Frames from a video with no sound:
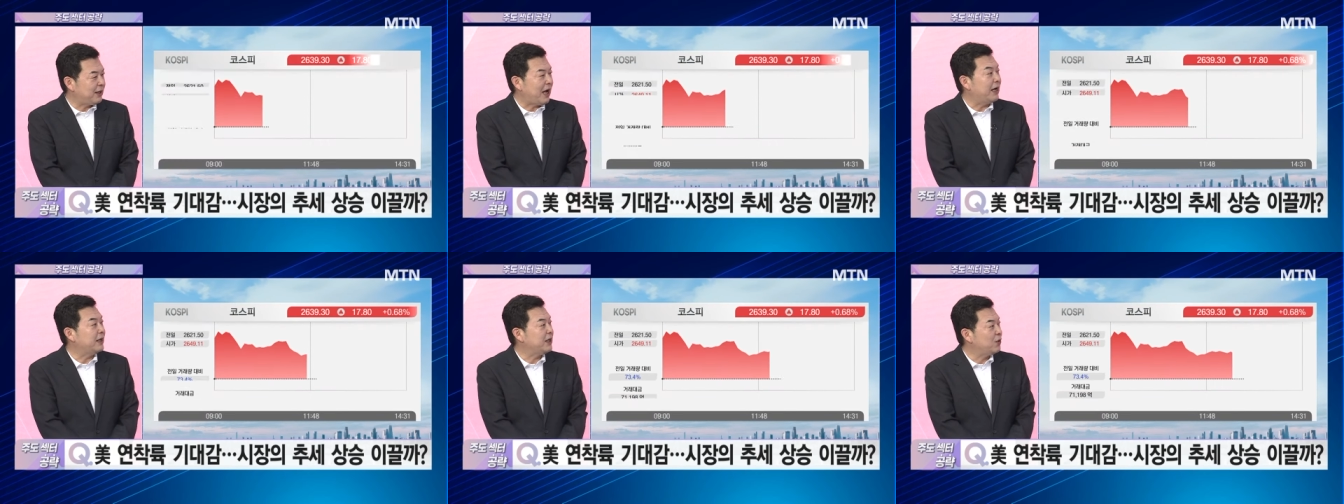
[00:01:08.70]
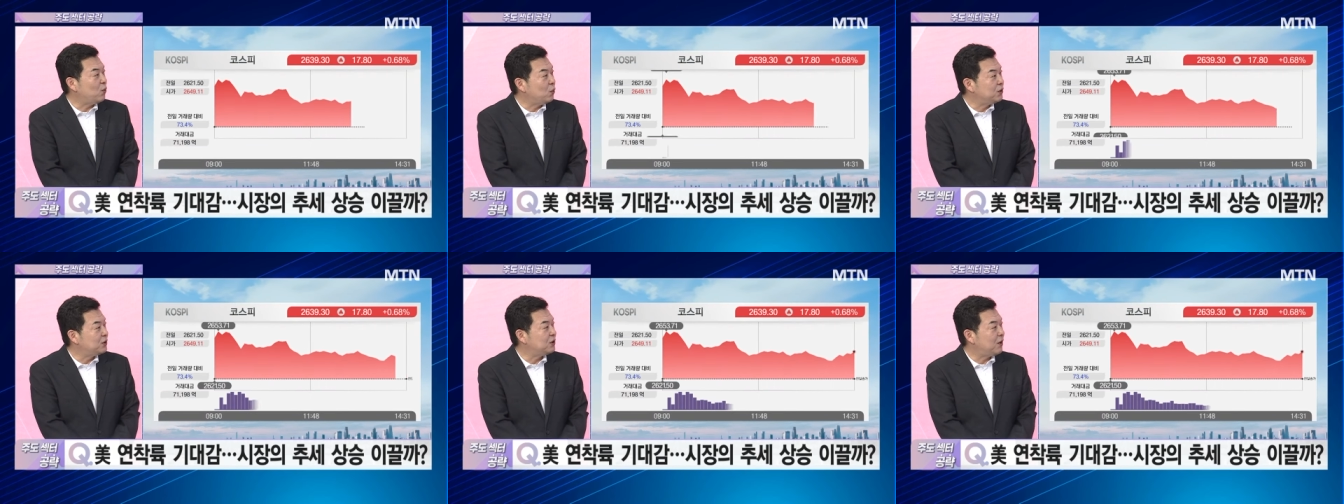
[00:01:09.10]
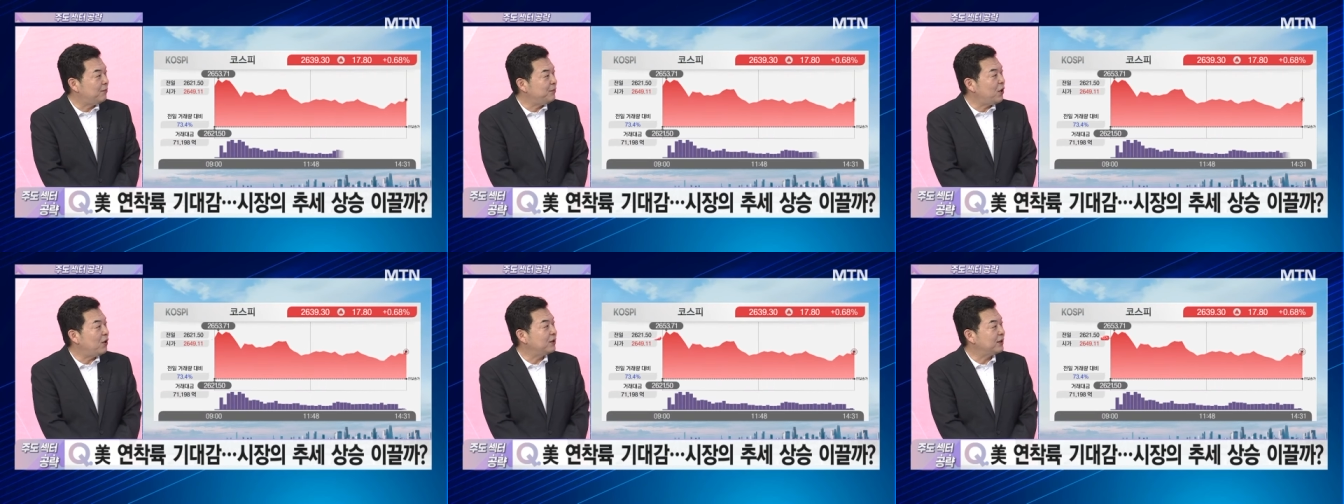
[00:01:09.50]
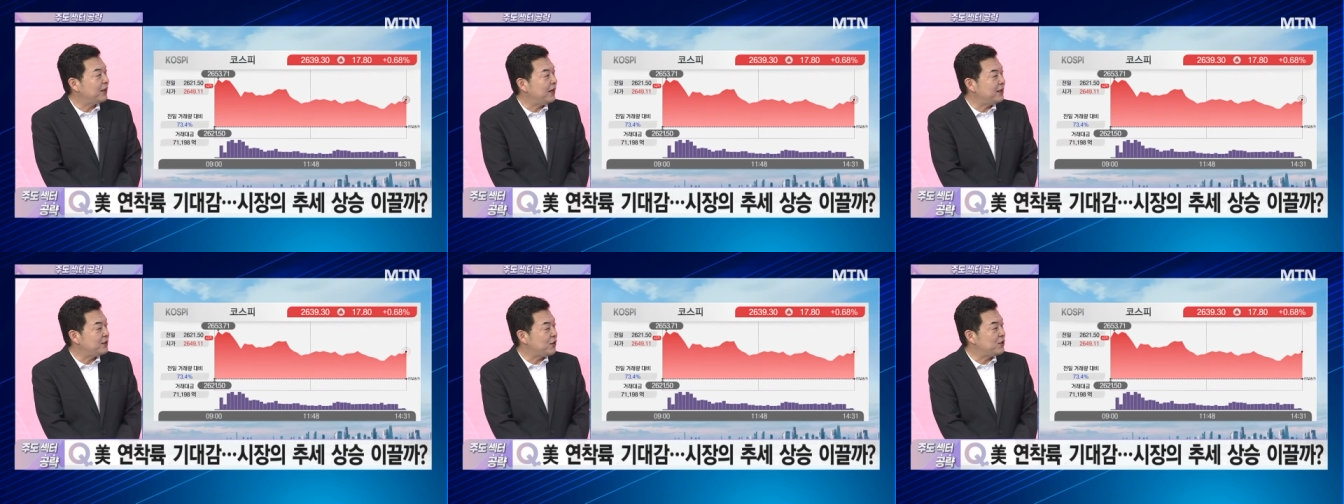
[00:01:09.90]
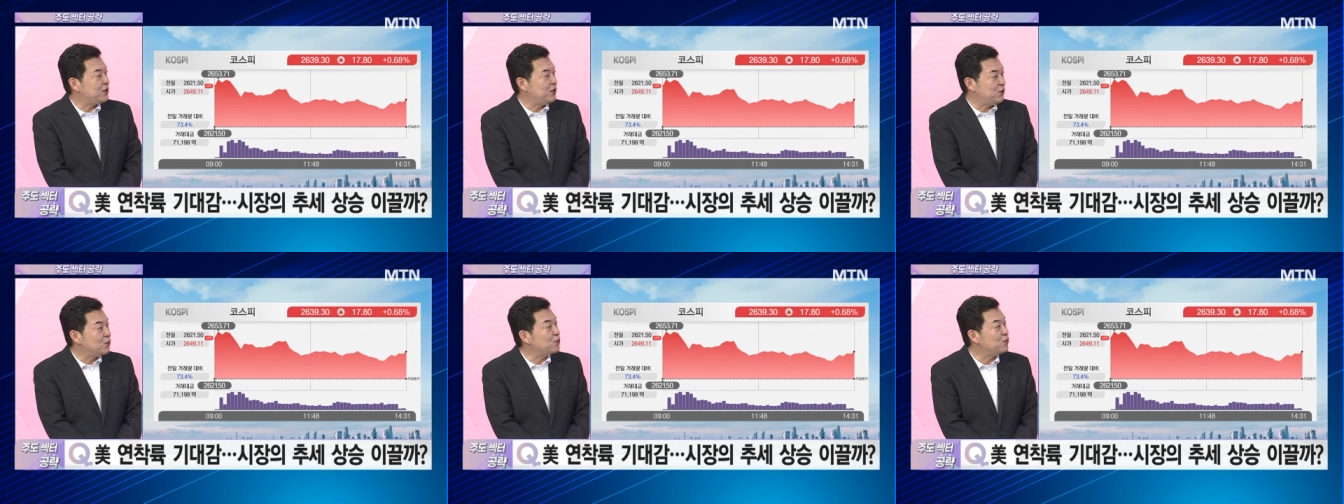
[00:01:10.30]
단기 고점 형태에서의
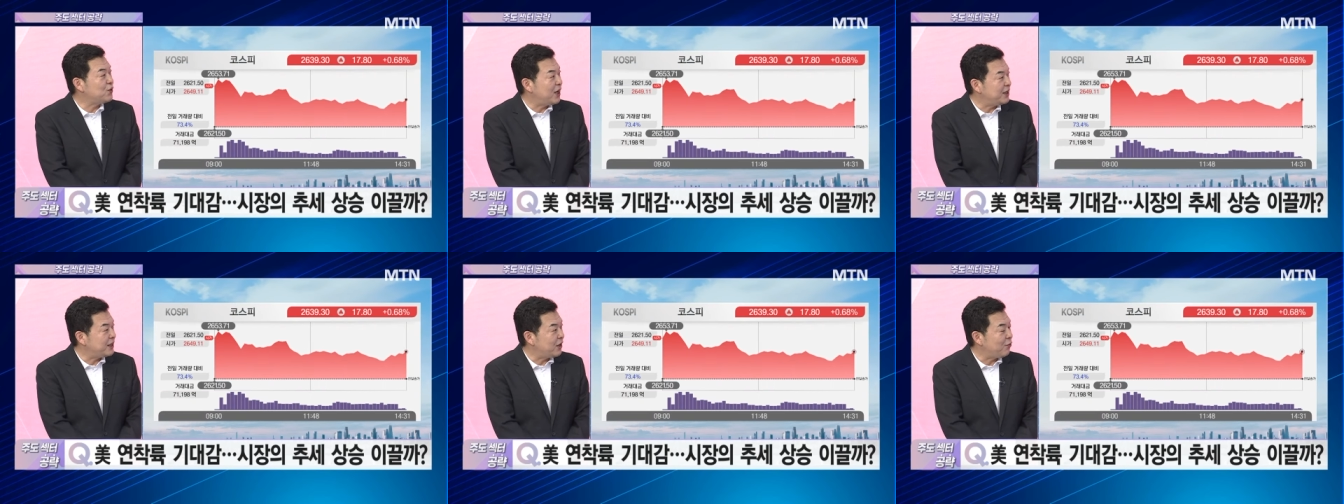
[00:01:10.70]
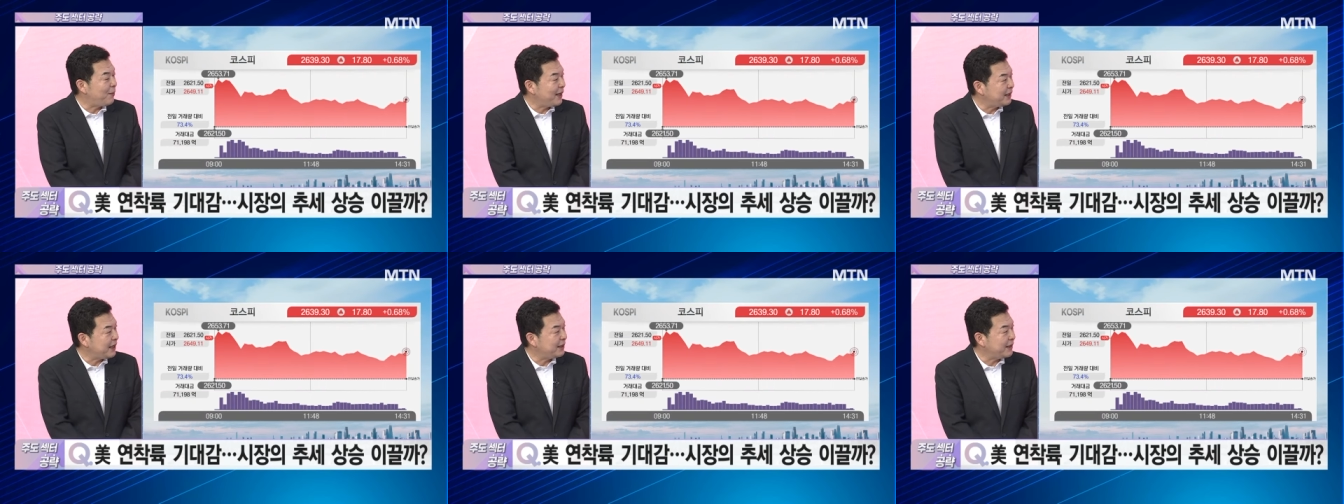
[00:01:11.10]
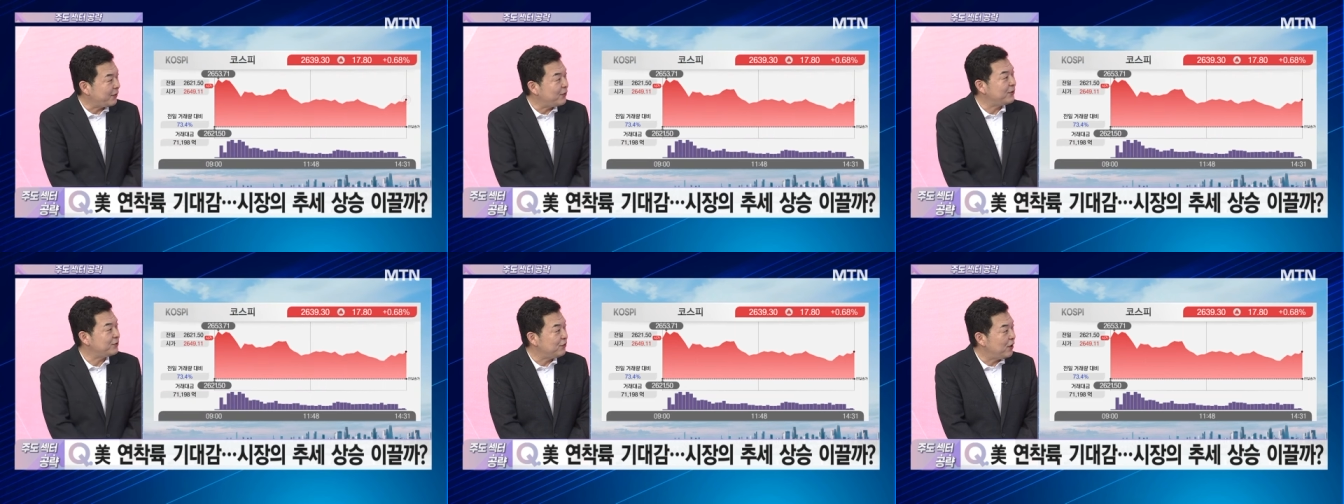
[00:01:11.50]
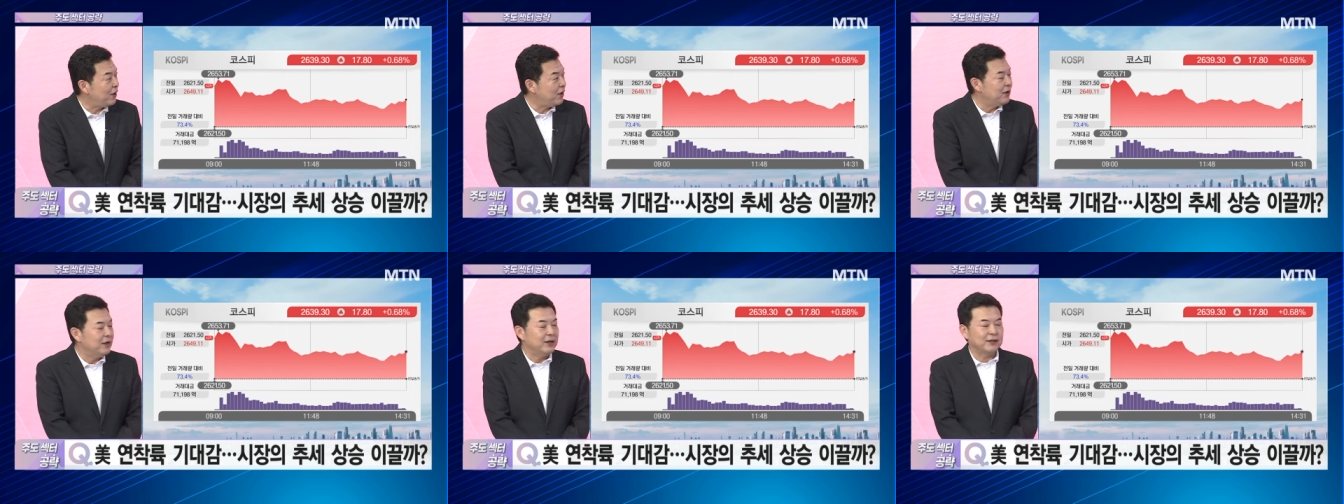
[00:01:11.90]
지수 구간이라고 판단이 되고 있고요.